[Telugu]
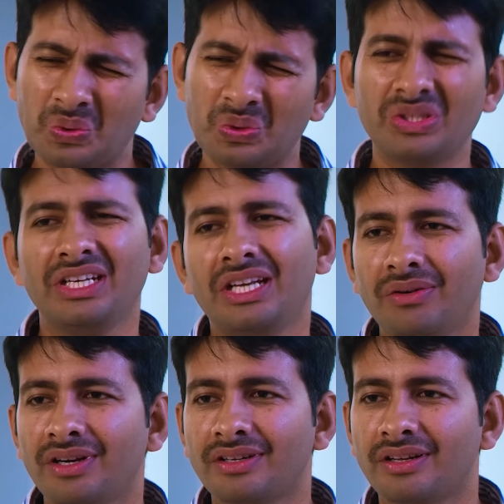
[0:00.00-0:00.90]
రోజు
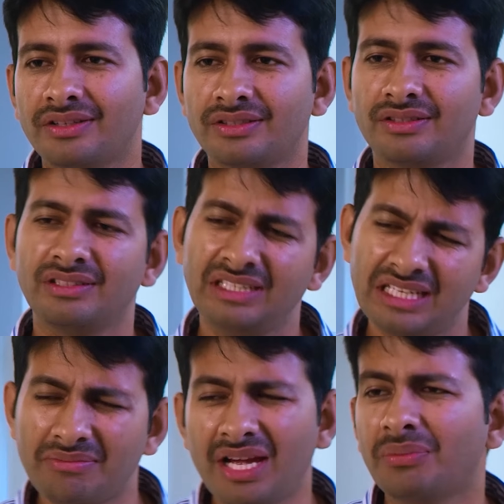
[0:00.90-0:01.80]
ఇంటి వాళ్ళ టార్చర్
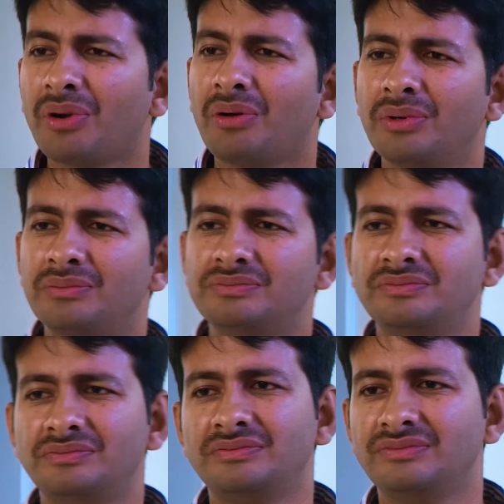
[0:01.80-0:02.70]
ఈఎంఐల
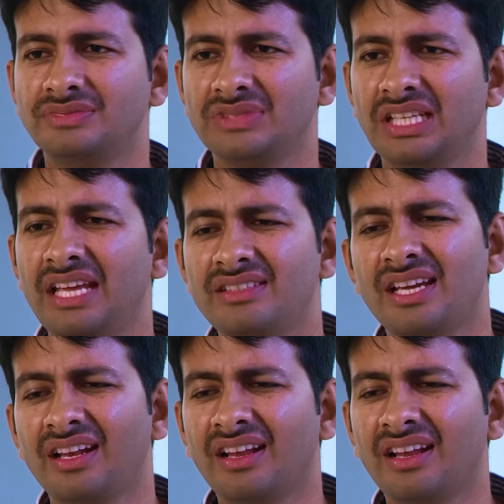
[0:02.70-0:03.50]
ప్రాబ్లం ఏం